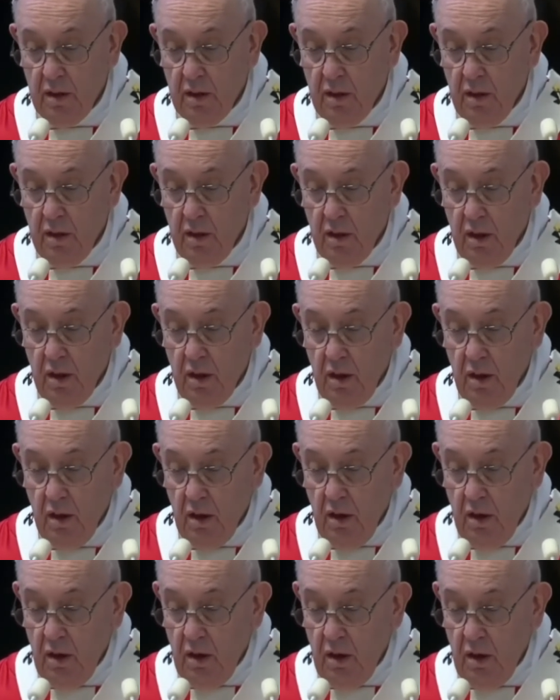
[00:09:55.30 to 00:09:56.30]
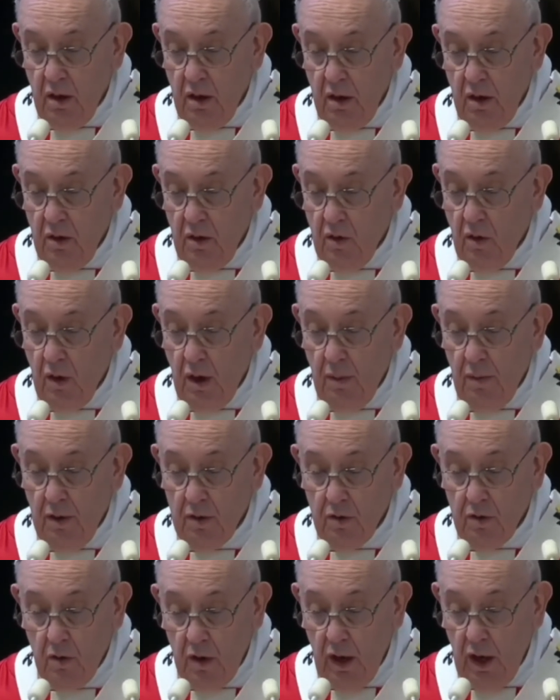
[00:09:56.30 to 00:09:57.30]
Podemos no traicionar aquello para
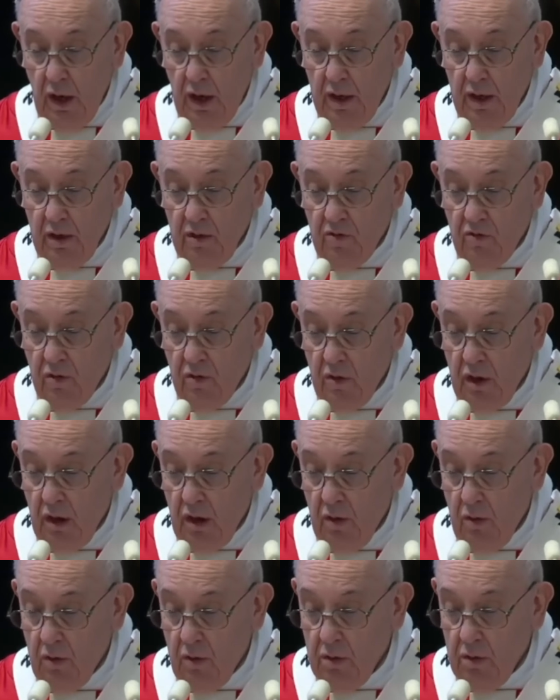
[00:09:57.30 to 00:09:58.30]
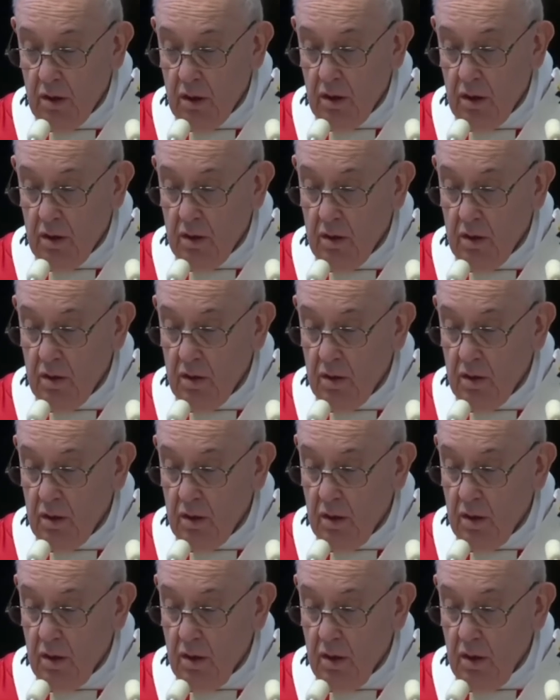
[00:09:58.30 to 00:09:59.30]
lo que hemos sido creados,
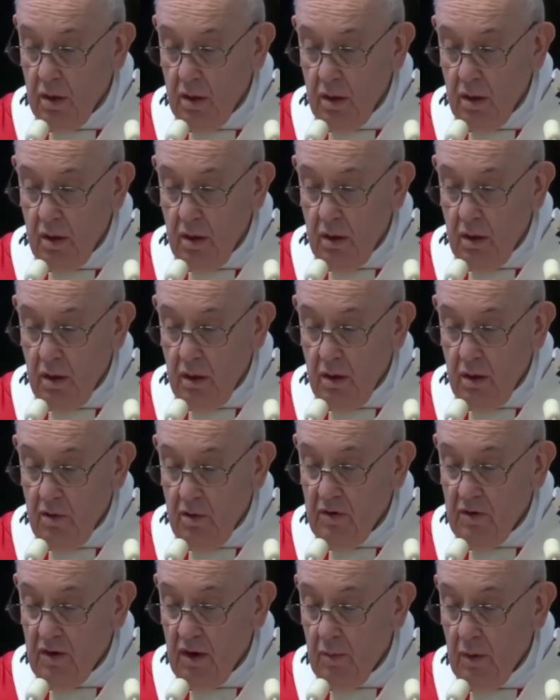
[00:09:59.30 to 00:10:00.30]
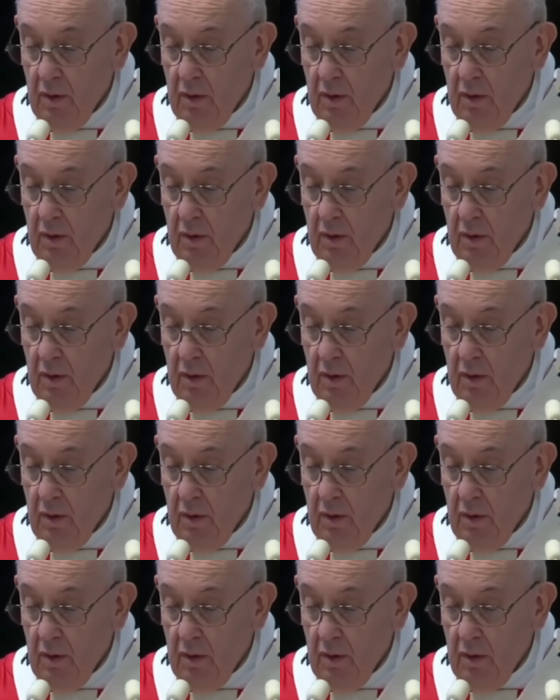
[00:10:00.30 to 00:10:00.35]
no abandonar